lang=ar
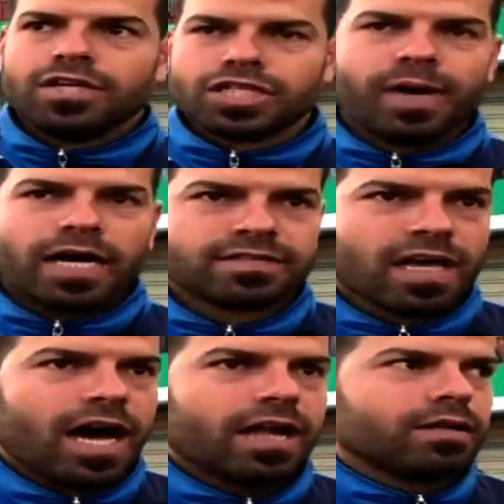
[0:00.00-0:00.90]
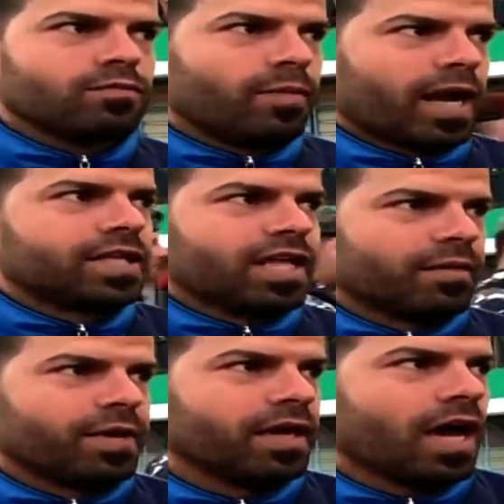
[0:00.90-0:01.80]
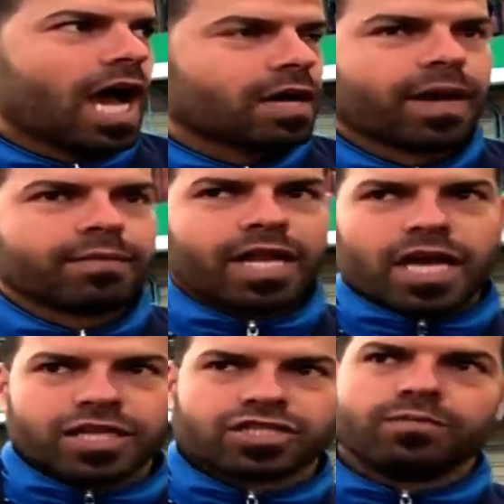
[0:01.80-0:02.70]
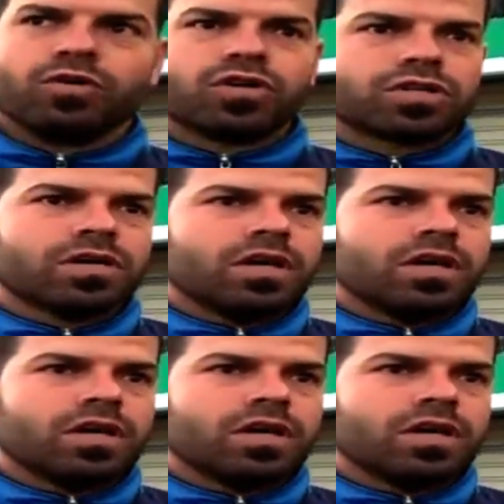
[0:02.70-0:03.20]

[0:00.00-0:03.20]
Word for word: نجمه انصار مباراه ديربي اكبر من هيدا الجمهور